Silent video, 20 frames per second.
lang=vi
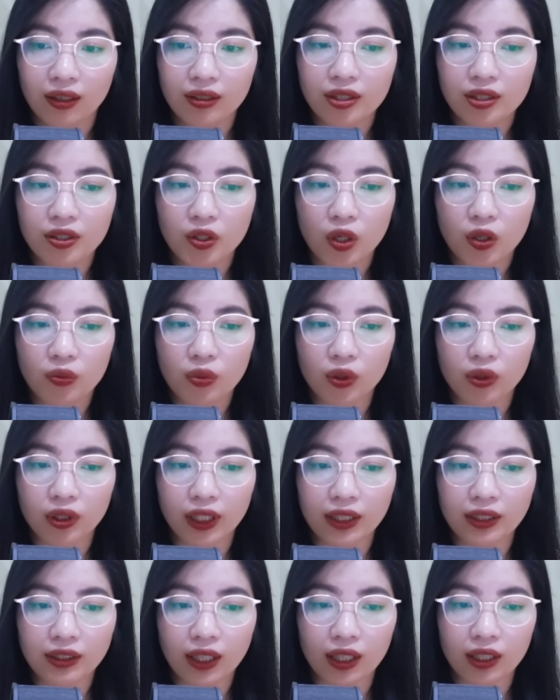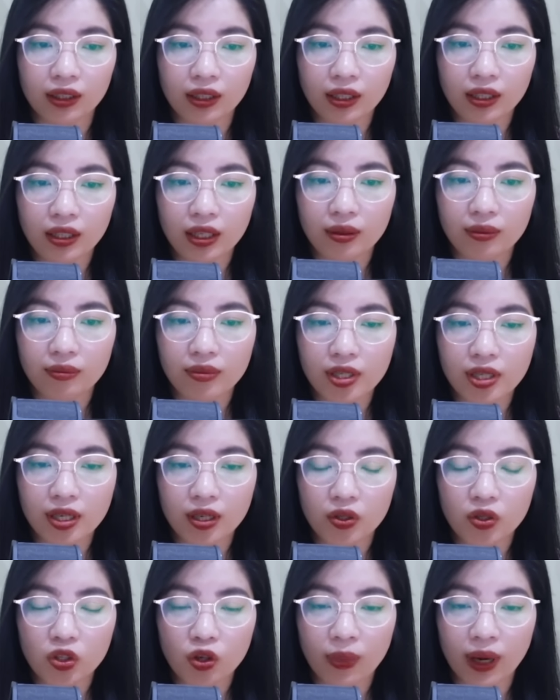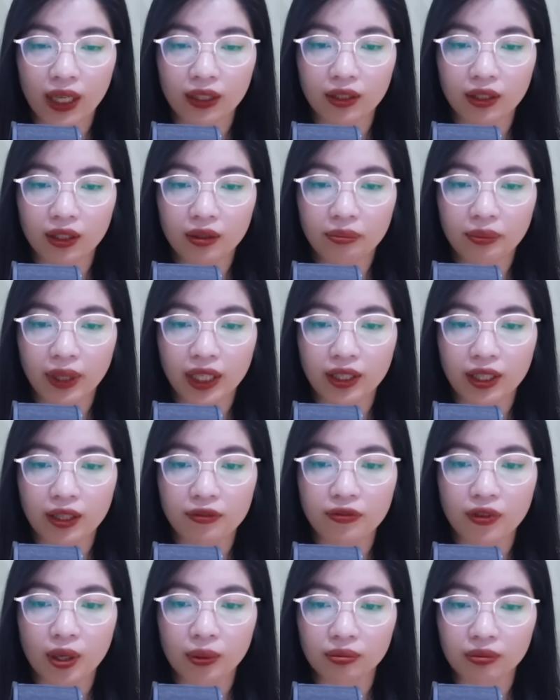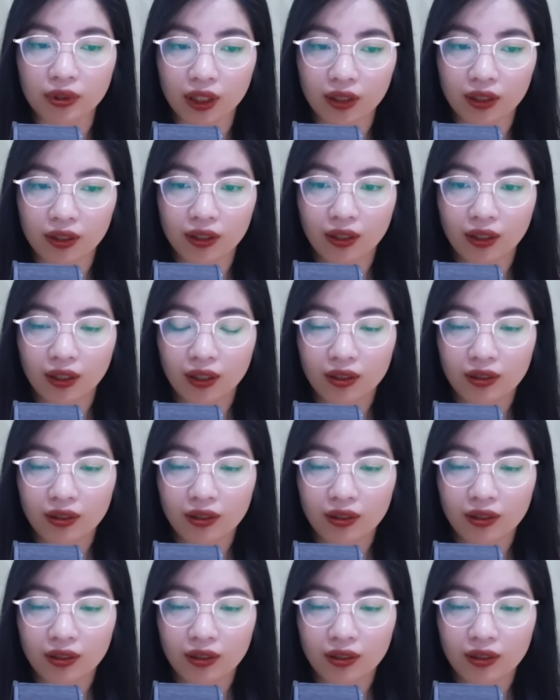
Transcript: Như có một cái thẻ tiết kiệm riêng cho bản thân mình để phòng thân,